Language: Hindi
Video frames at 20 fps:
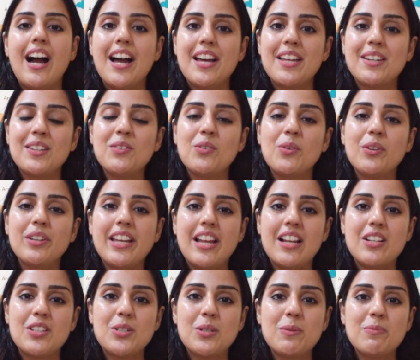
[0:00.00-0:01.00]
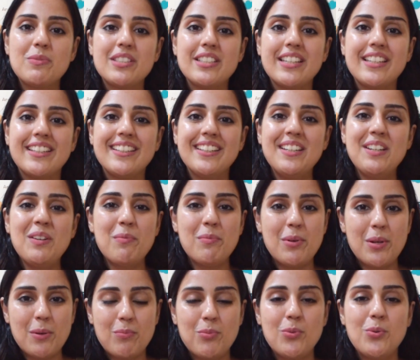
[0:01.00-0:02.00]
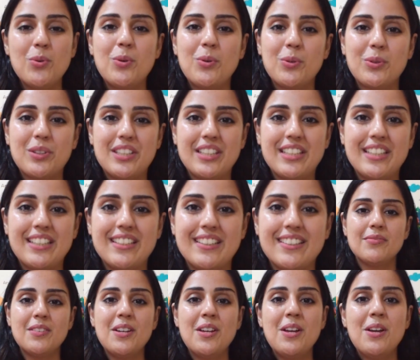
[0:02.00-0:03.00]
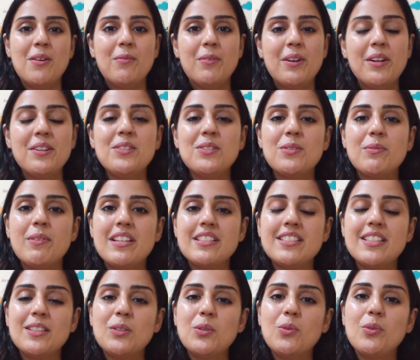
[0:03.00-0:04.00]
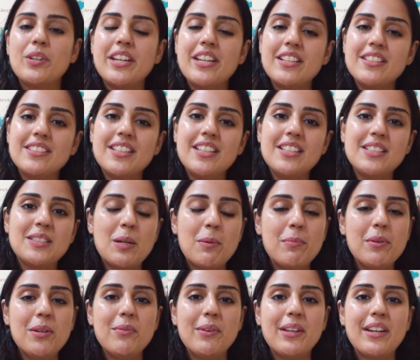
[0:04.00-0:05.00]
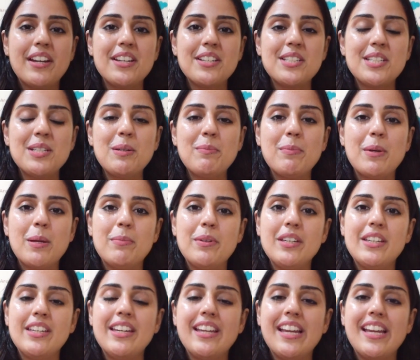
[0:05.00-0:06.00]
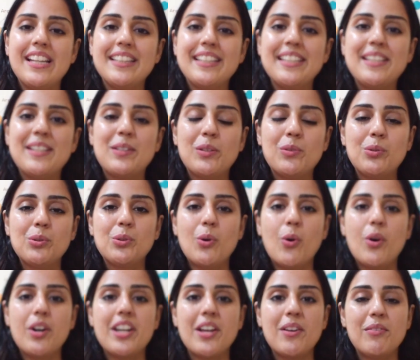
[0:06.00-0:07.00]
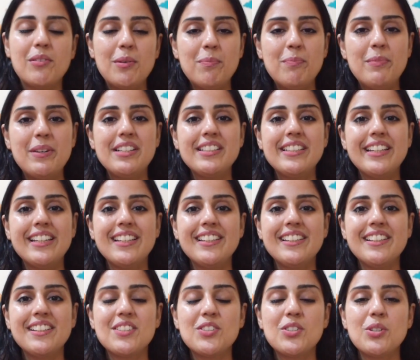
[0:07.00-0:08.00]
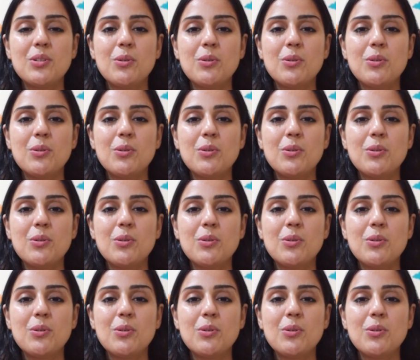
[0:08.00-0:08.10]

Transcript: आयरन और कैल्शियम से ये भरपूर होते हैं फ्रेंड्स वैसे तो ग्रीन्स की सभी वैरायटी बेबी की हेल्दी ग्रोथ और डेवलपमेंट के लिए अच्छी